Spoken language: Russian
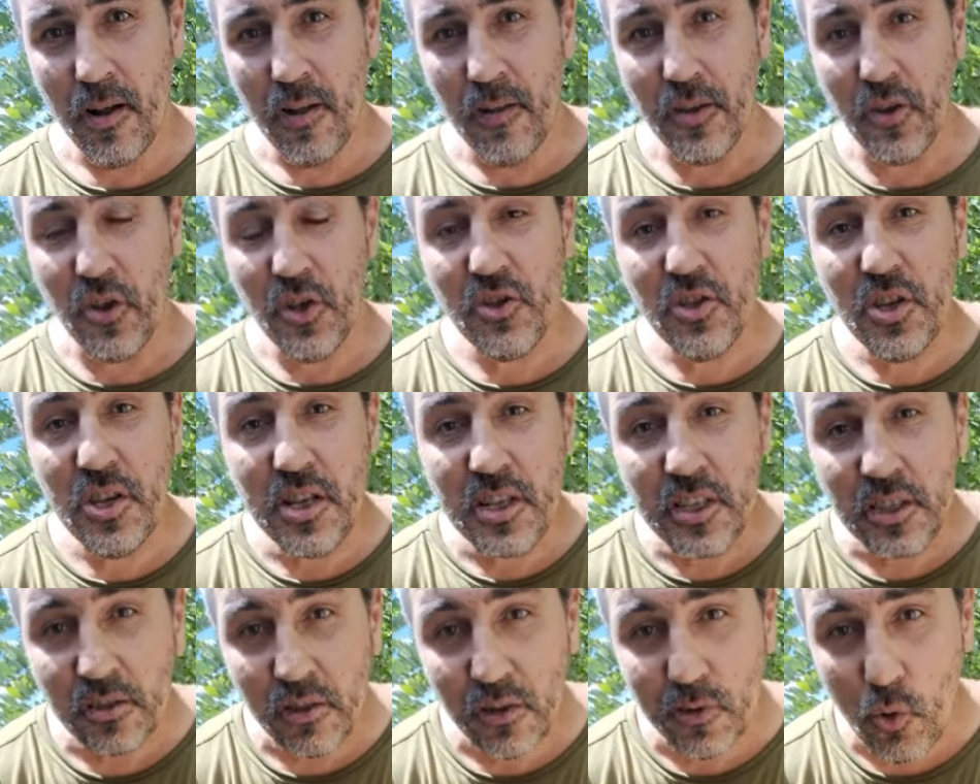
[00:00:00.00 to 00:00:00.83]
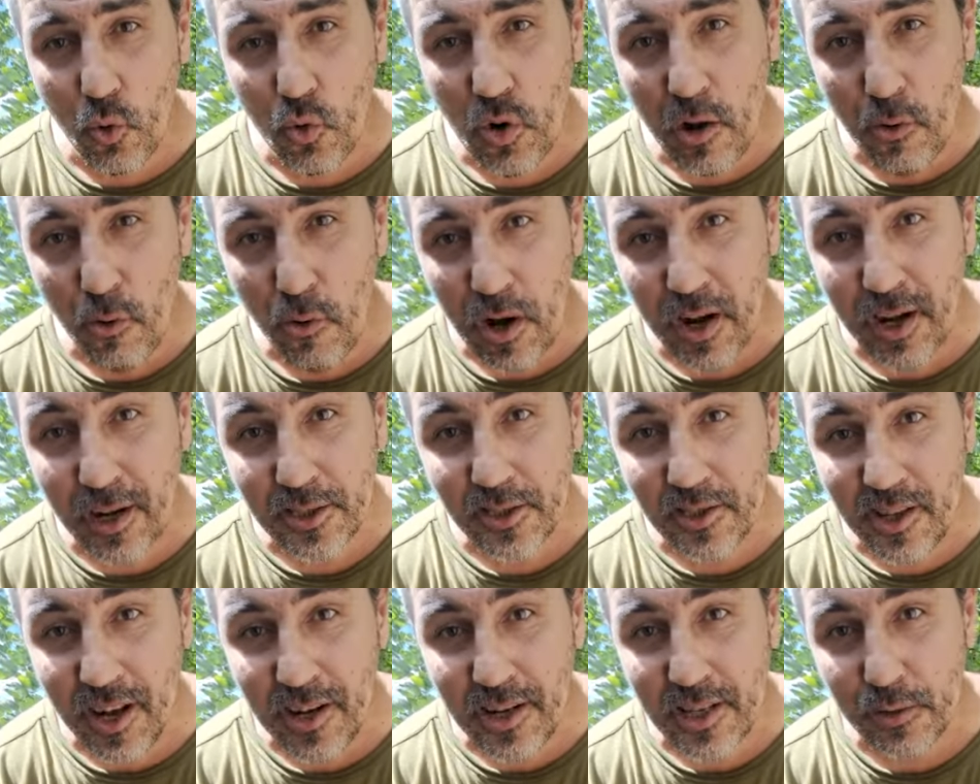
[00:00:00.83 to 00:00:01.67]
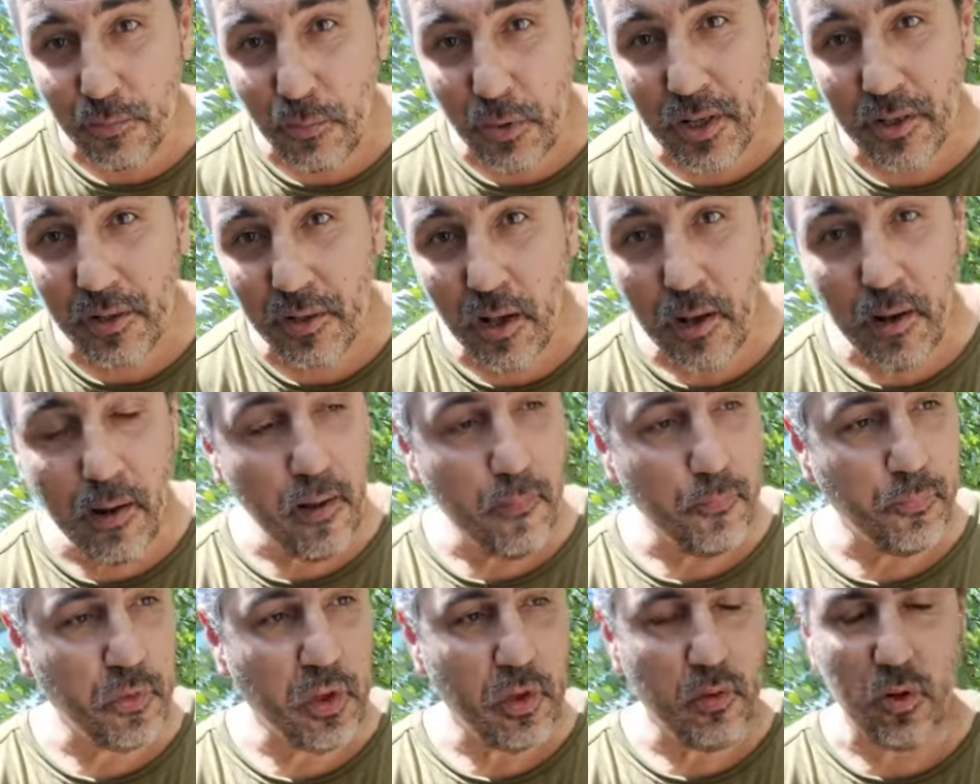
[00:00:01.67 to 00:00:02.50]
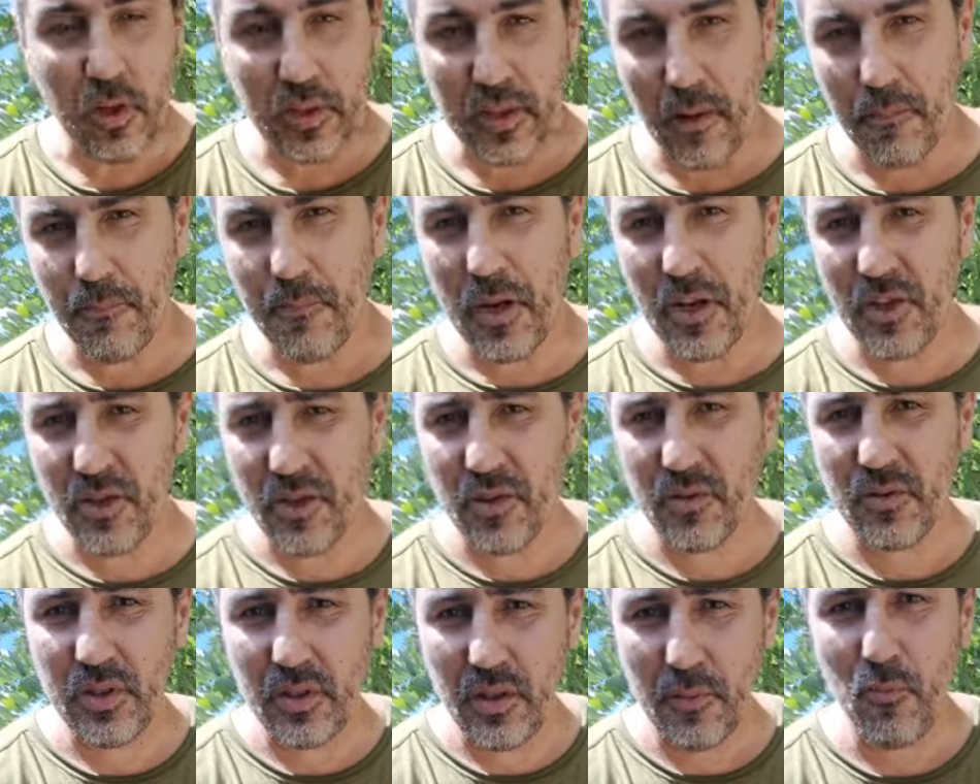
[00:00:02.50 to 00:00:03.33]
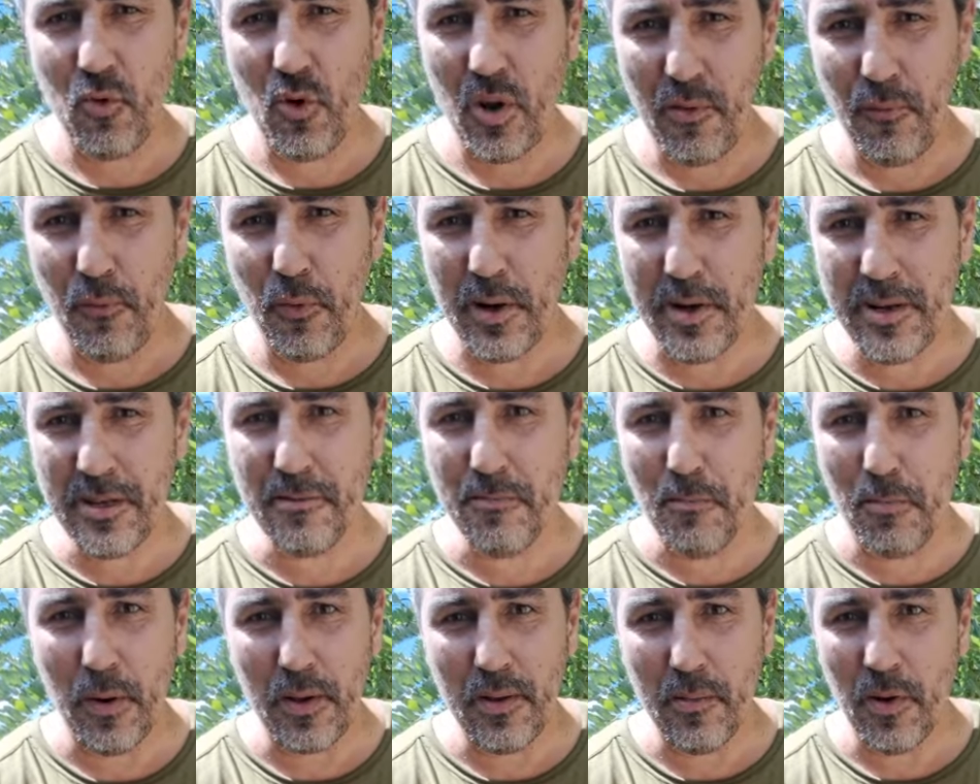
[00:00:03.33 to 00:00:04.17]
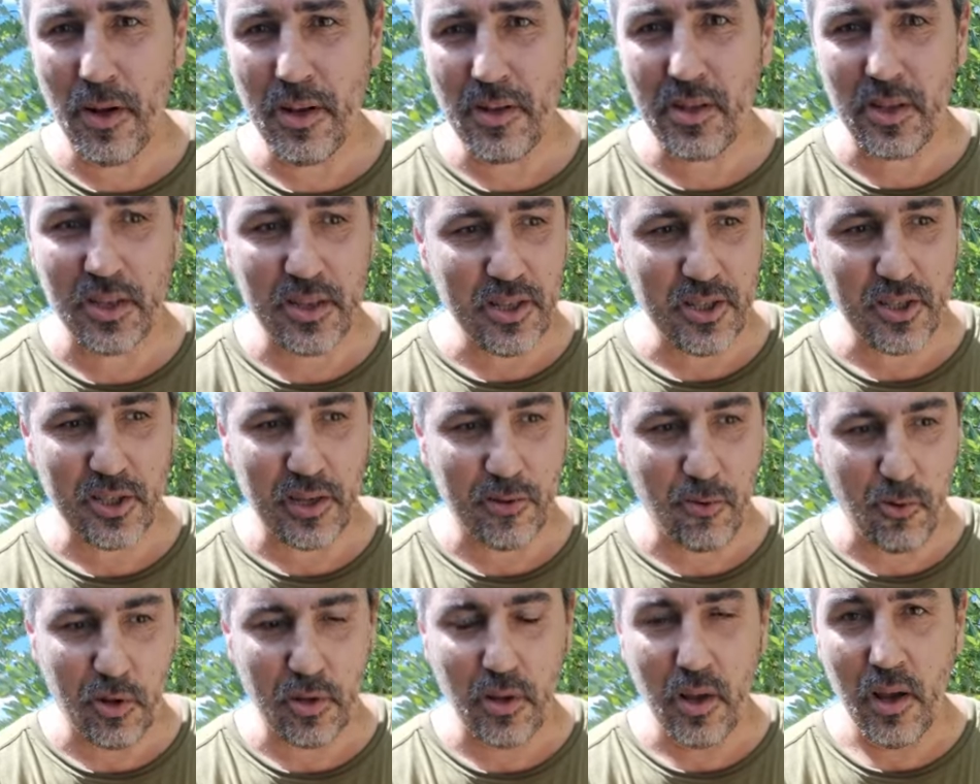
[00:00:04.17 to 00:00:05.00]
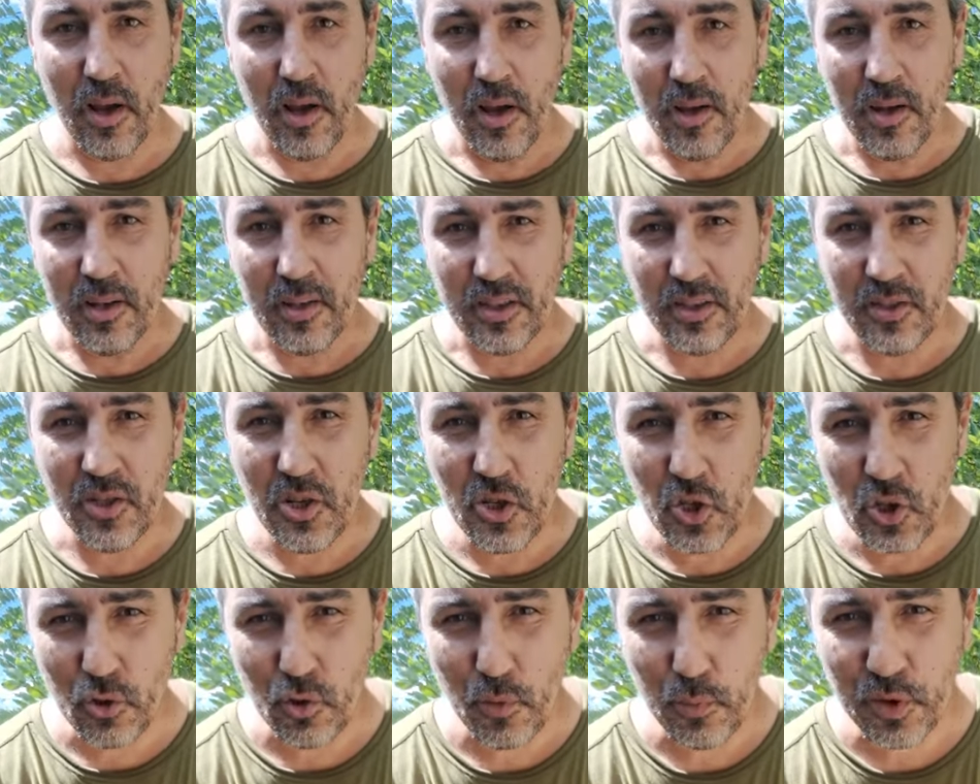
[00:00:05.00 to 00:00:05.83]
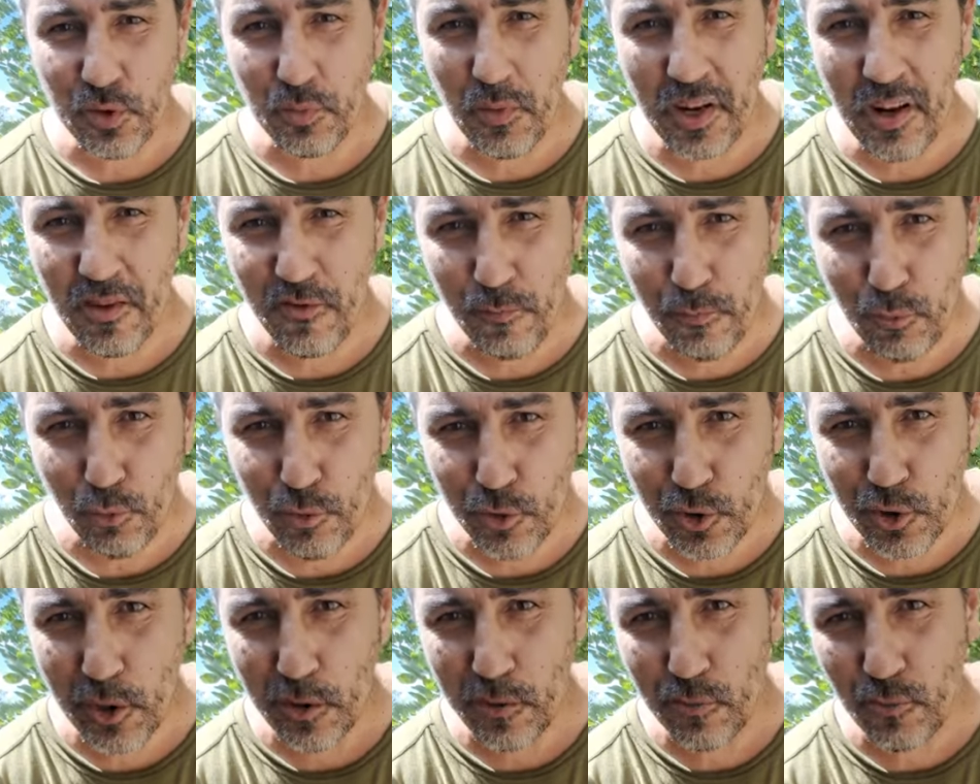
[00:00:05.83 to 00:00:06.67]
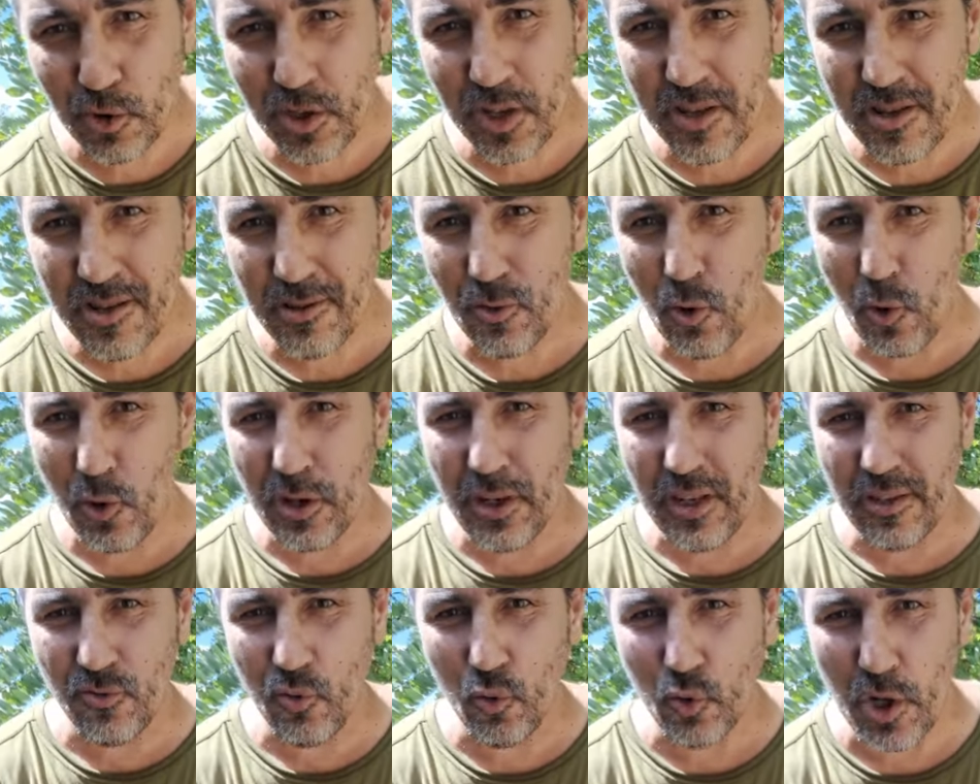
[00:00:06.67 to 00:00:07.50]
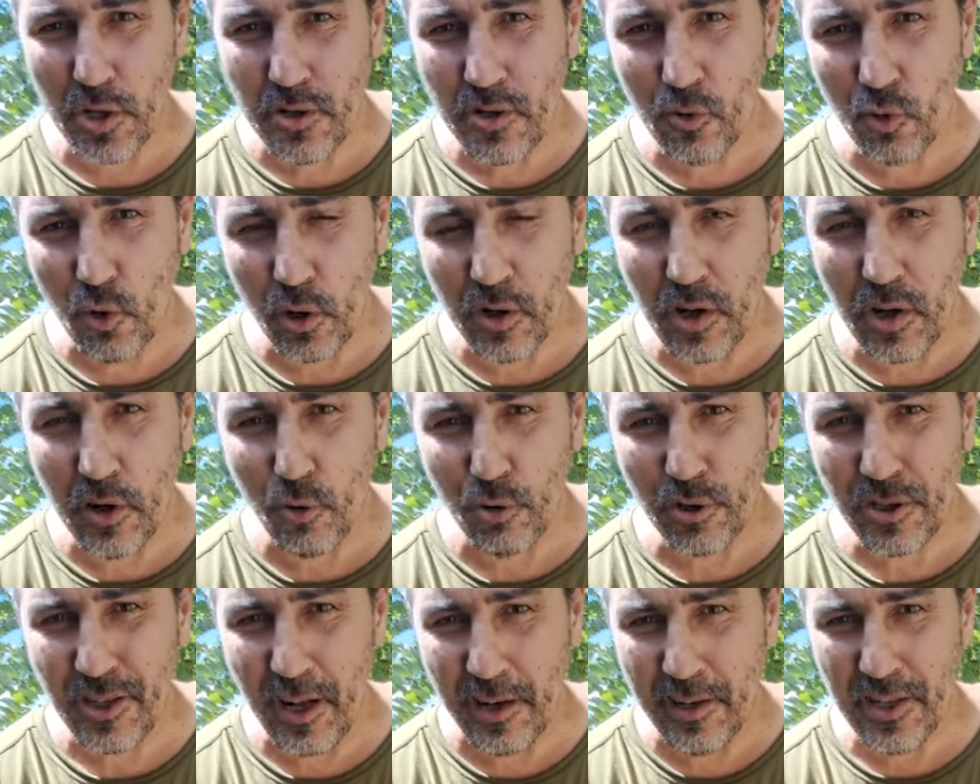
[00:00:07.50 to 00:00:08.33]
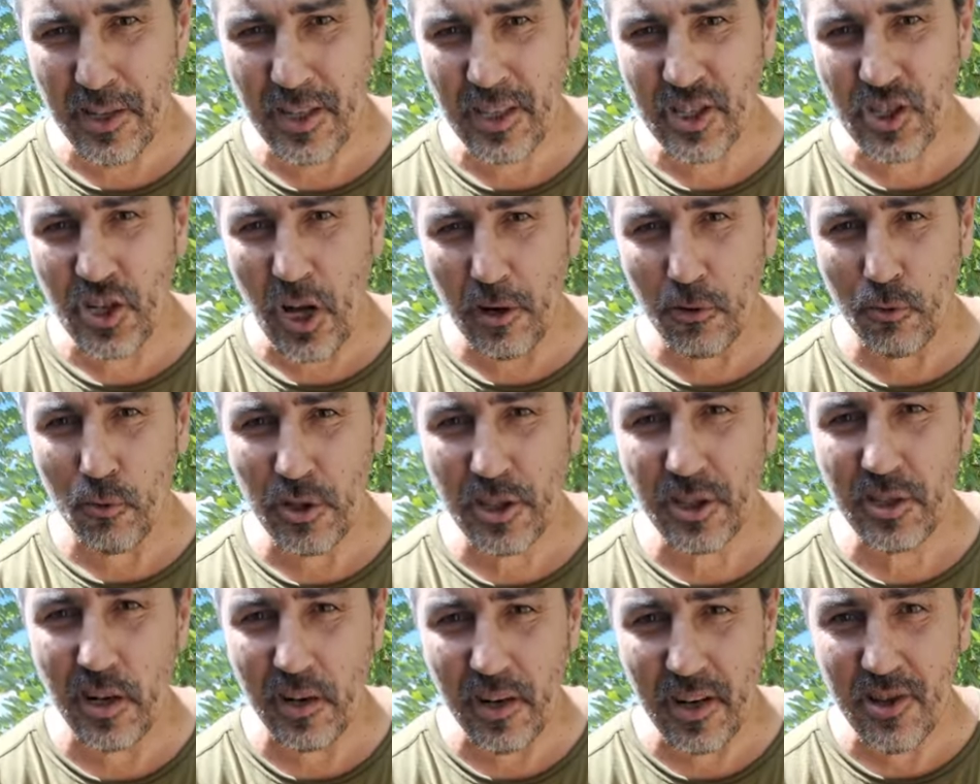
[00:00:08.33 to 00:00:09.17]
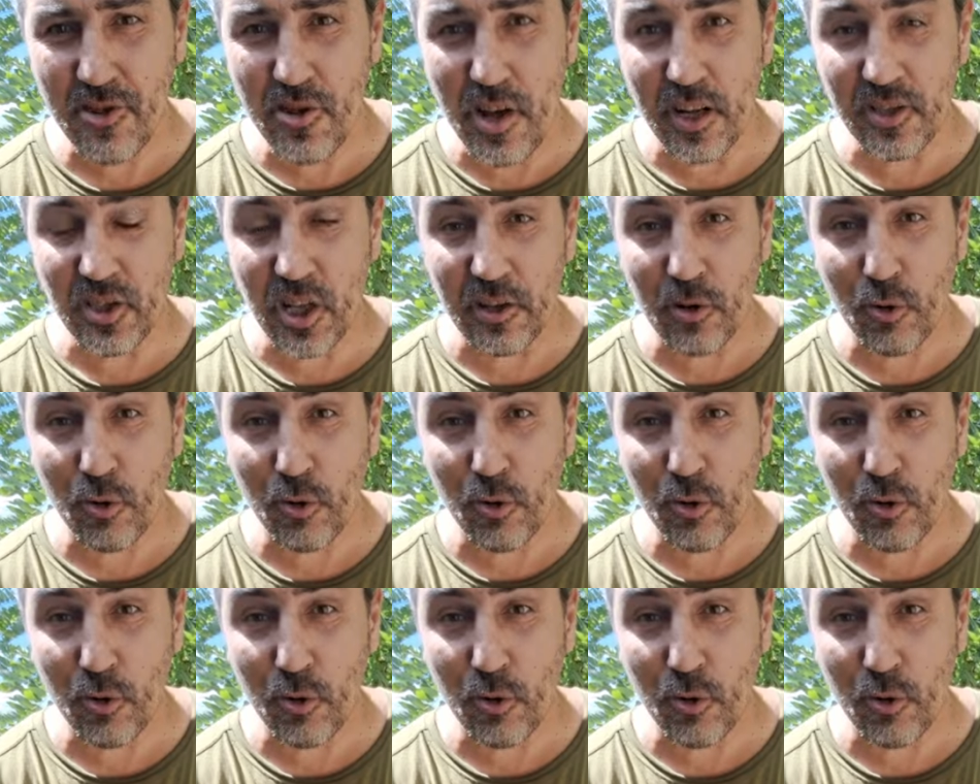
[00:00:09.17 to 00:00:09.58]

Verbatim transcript: Единственные, у кого оказались, блин, вот опять же, мой афоризм, понимаете, есть такой нынче, чтобы смотреть в будущее, нужны не только, нужен не только хрустальный шар, но и стальные яйца.